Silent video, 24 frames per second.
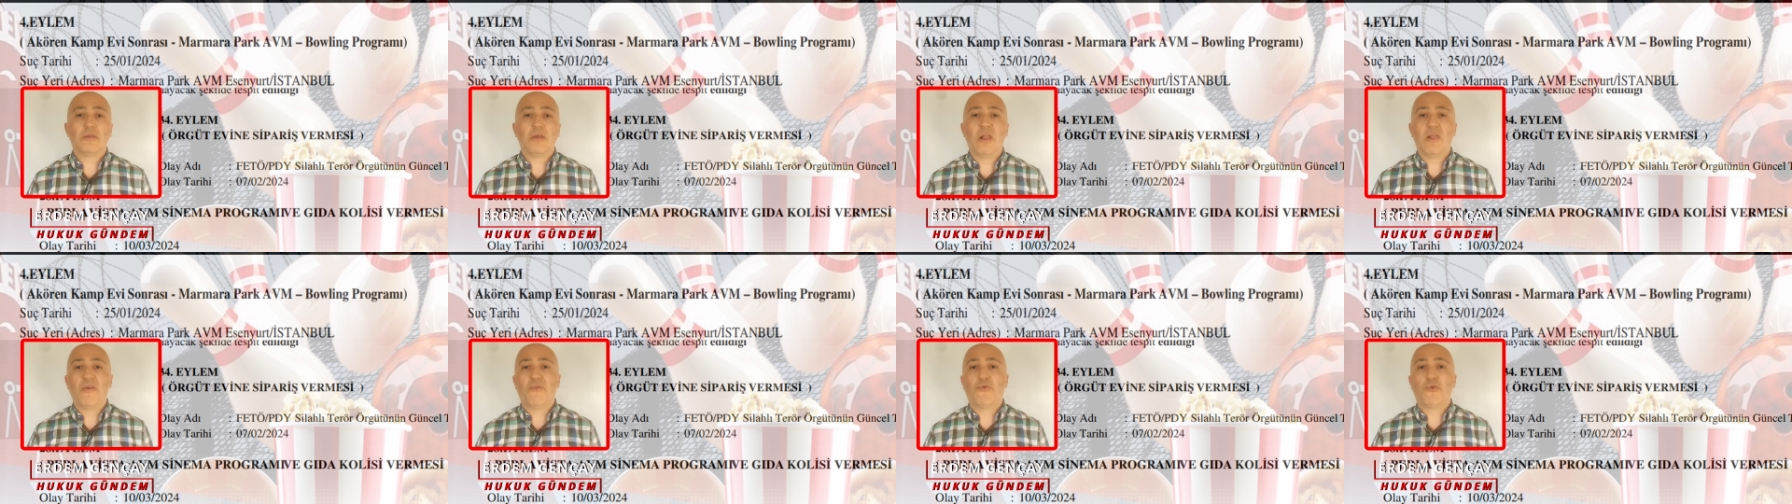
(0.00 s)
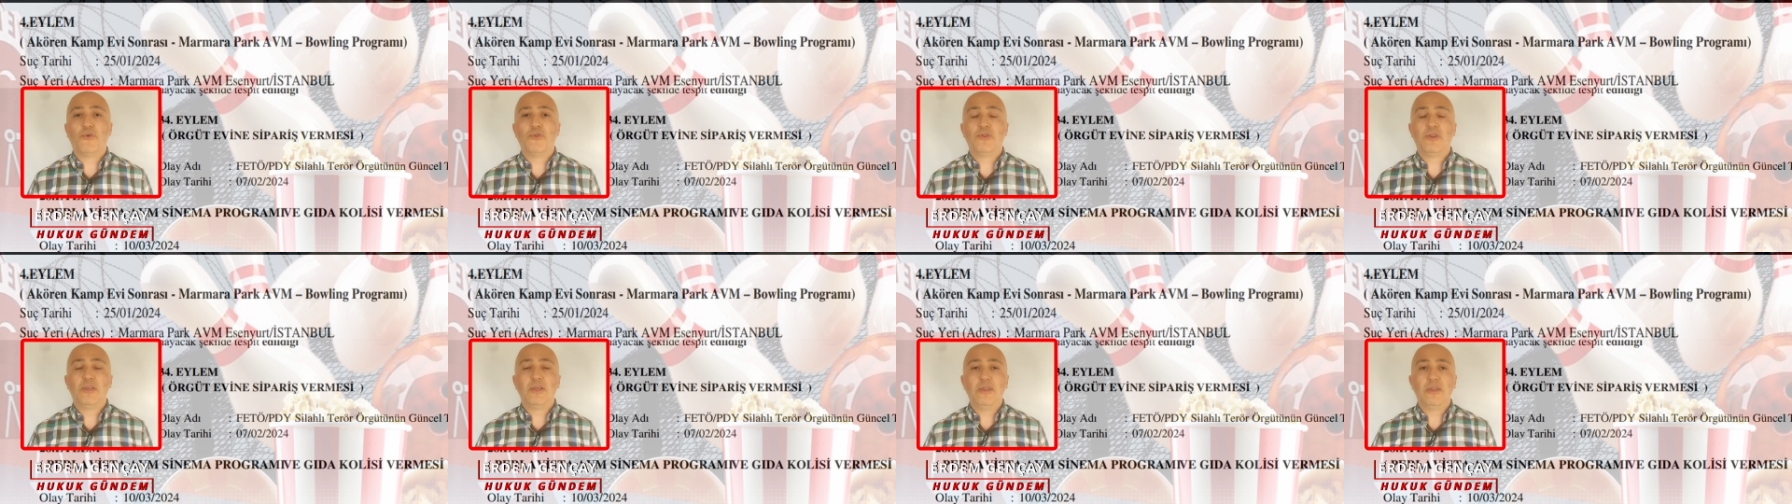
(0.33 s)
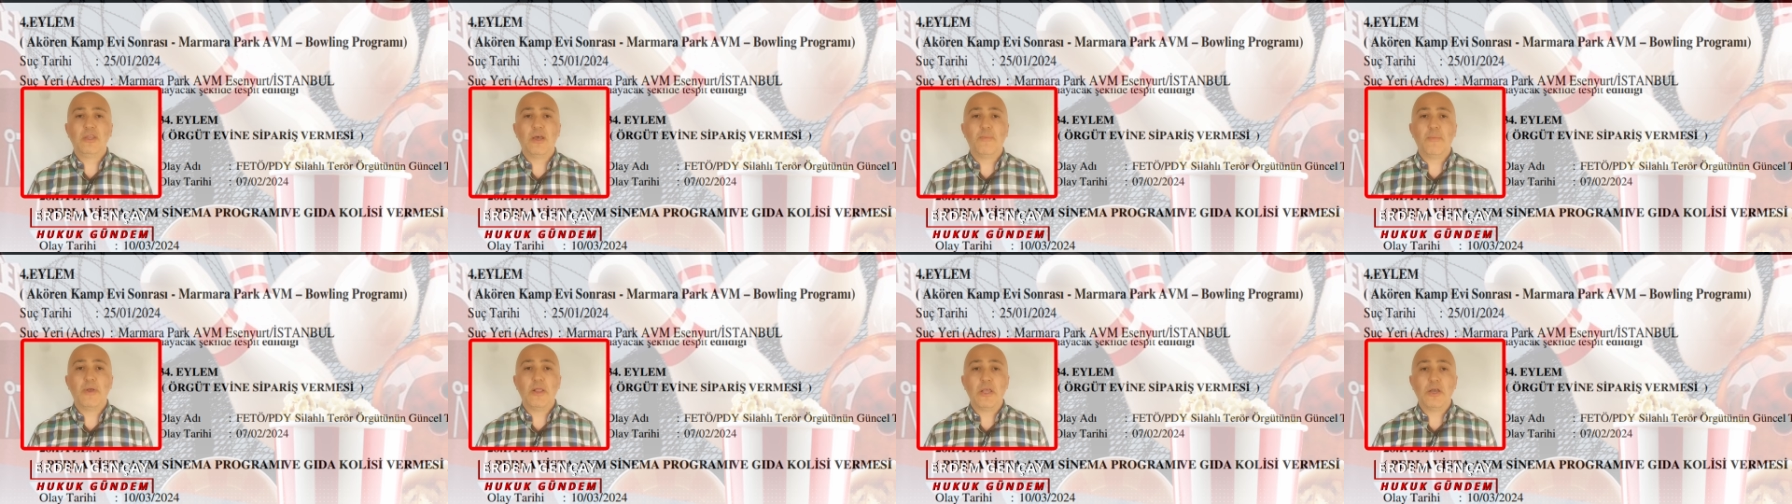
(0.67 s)
telefon
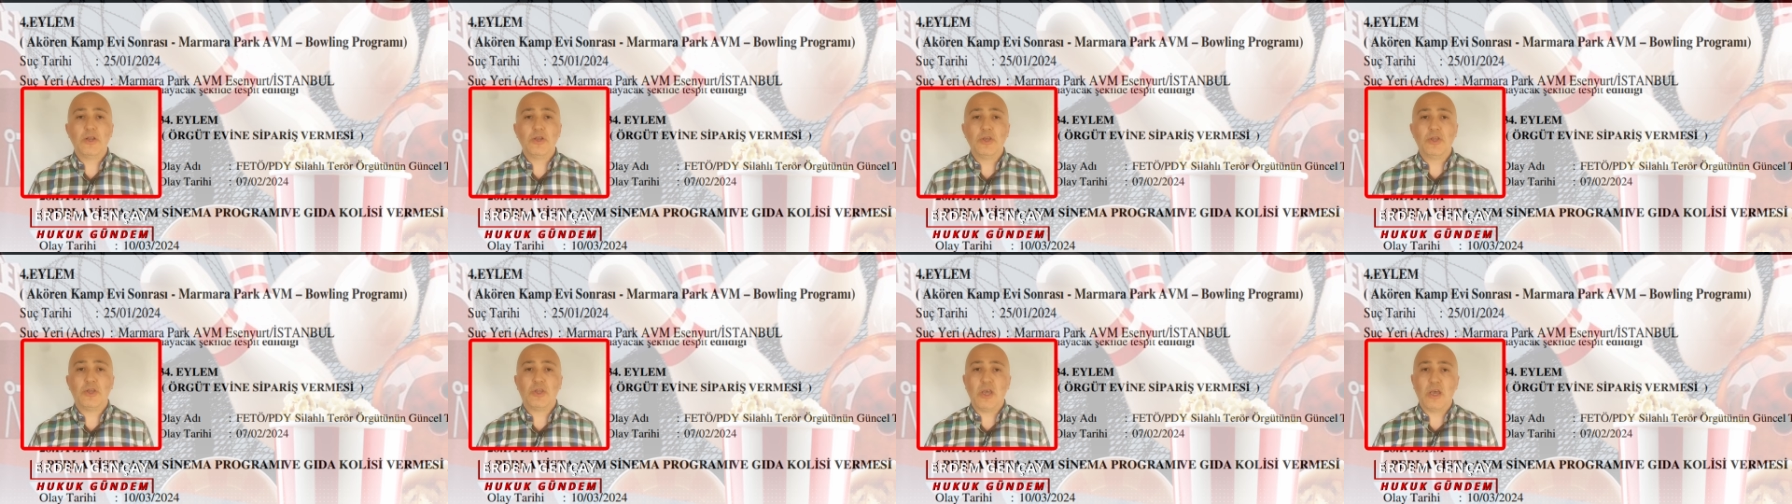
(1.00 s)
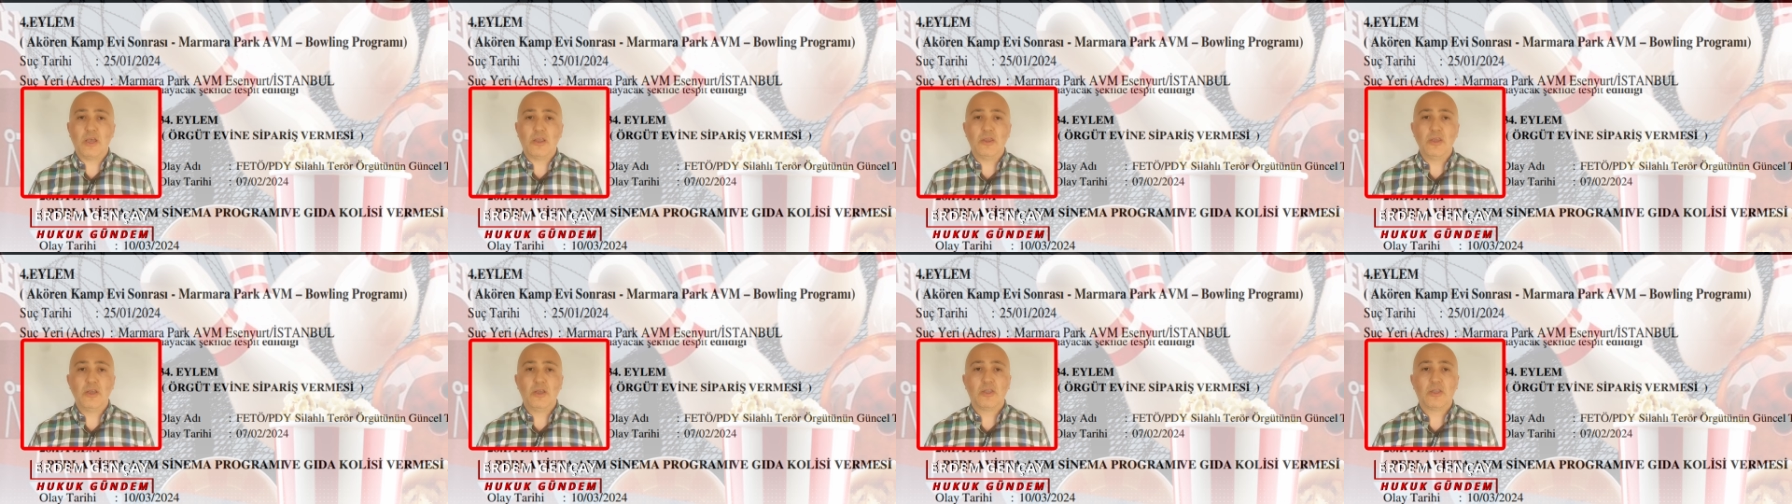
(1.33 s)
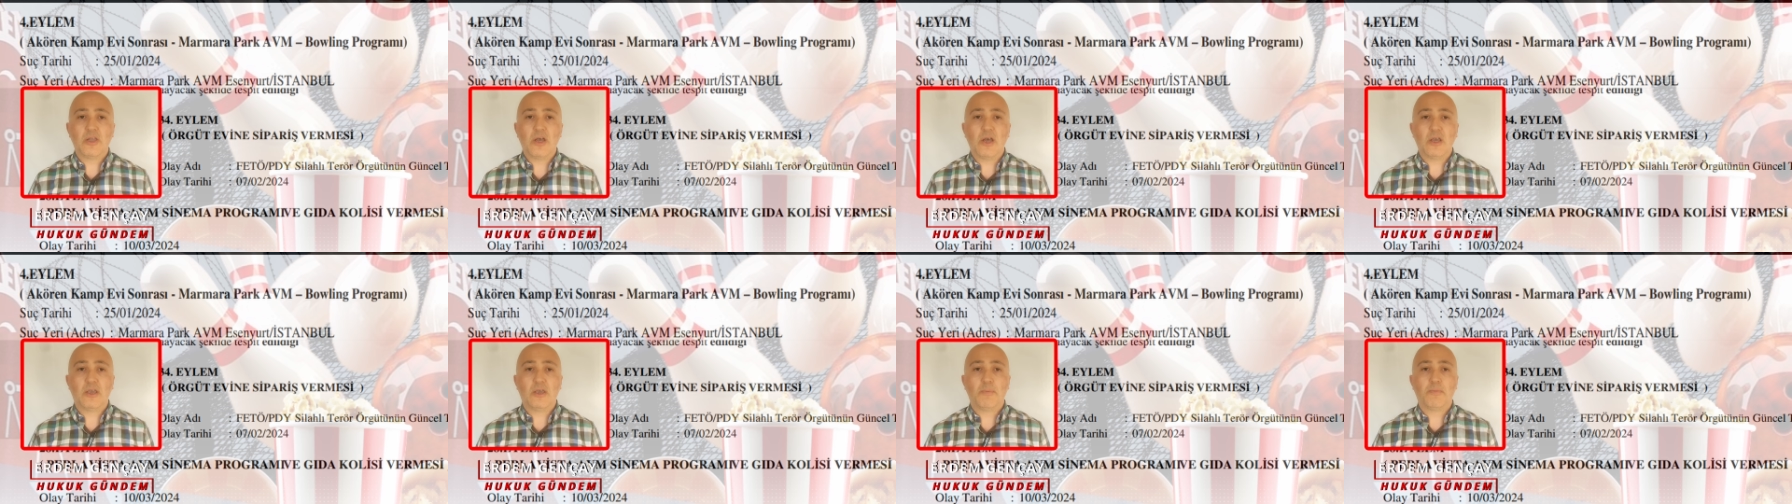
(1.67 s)
dinlemeleri, teknik
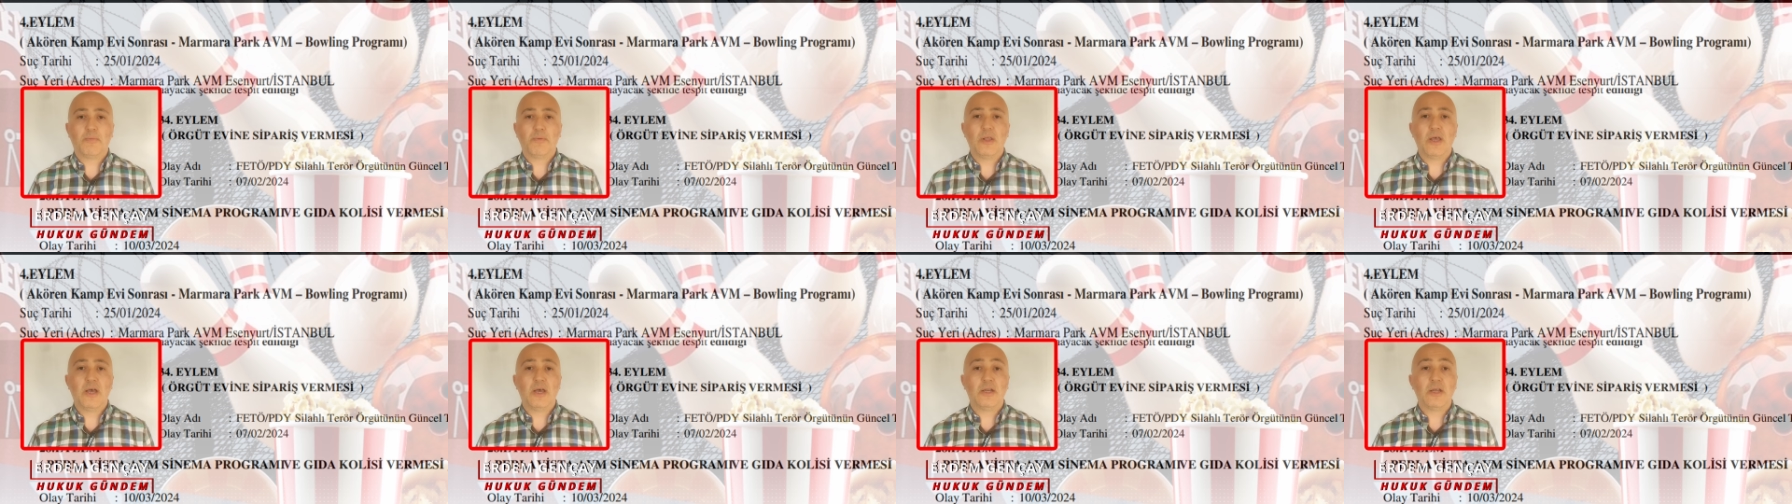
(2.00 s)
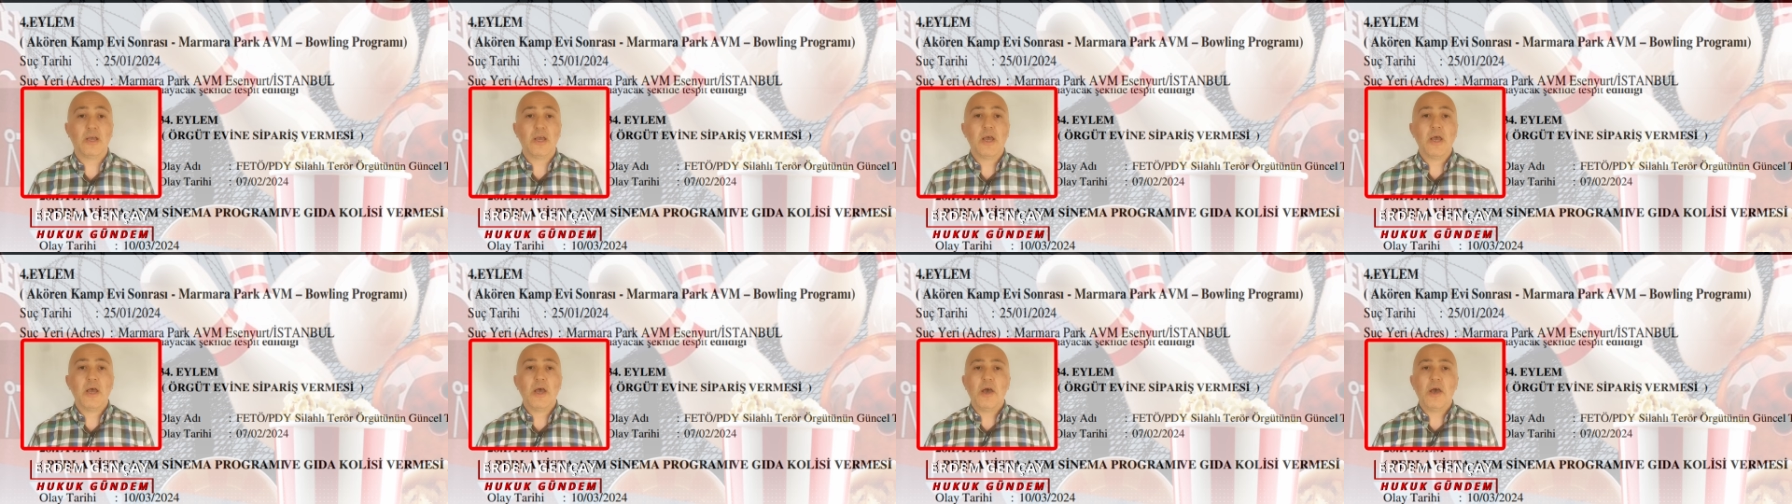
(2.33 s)
takipler,